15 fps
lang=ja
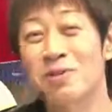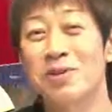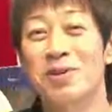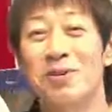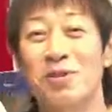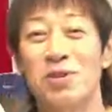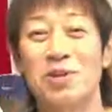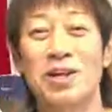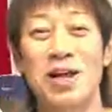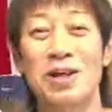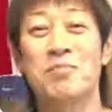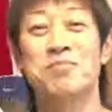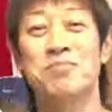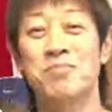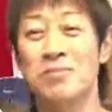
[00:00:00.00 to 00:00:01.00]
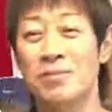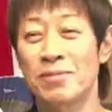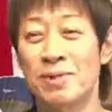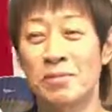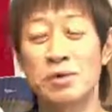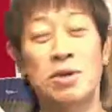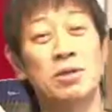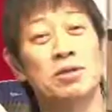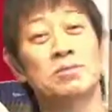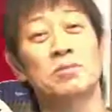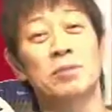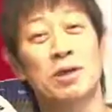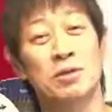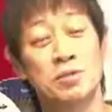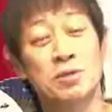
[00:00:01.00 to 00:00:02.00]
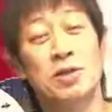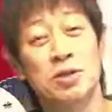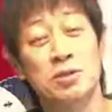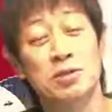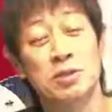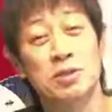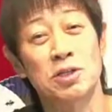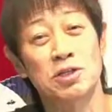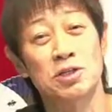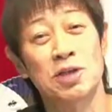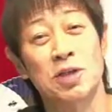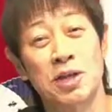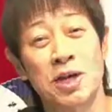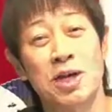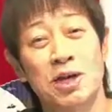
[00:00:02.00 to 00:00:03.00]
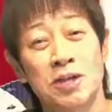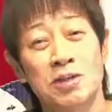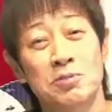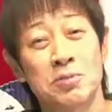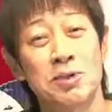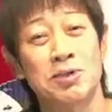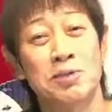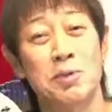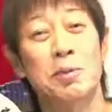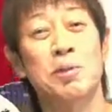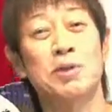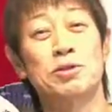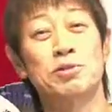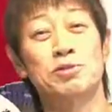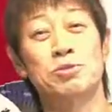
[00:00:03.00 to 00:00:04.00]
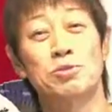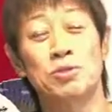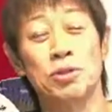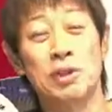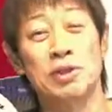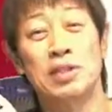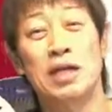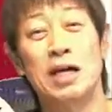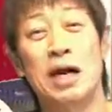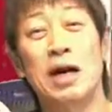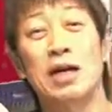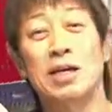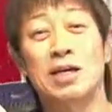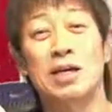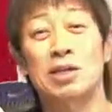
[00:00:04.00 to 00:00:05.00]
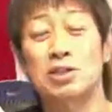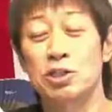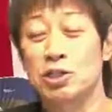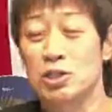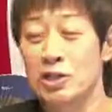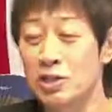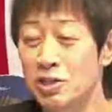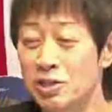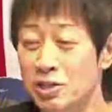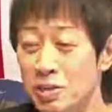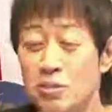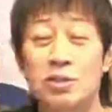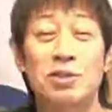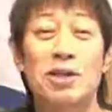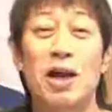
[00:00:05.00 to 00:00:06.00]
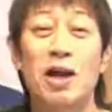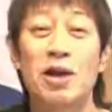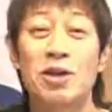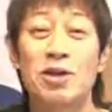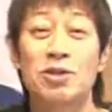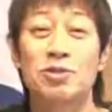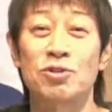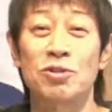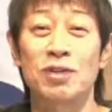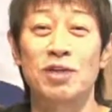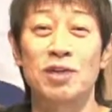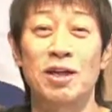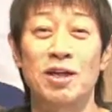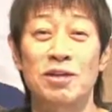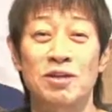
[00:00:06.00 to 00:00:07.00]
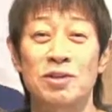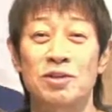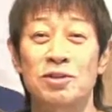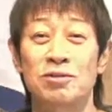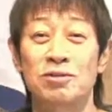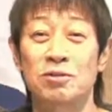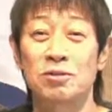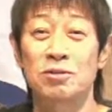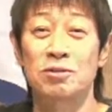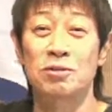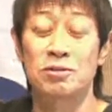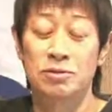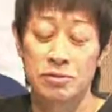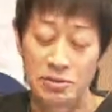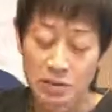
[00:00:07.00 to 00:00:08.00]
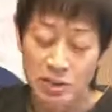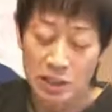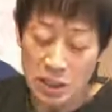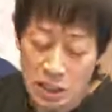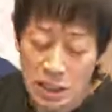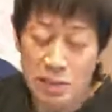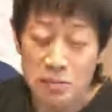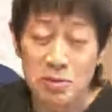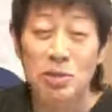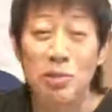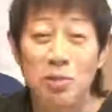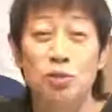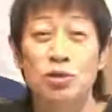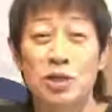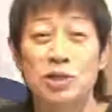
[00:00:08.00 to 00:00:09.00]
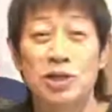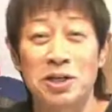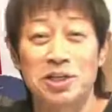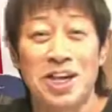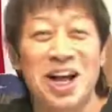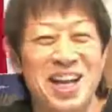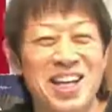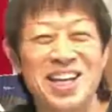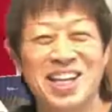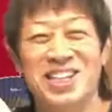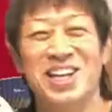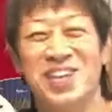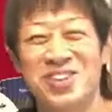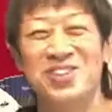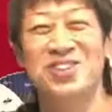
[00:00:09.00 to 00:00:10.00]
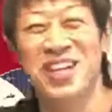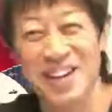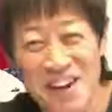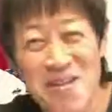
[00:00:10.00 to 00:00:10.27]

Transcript: これをね、宮あの宮城先生が、まあ、いては、パッと森田さんが空手知らないためにね、それがね、こう、いい意味で描写されちゃうっていうようなね、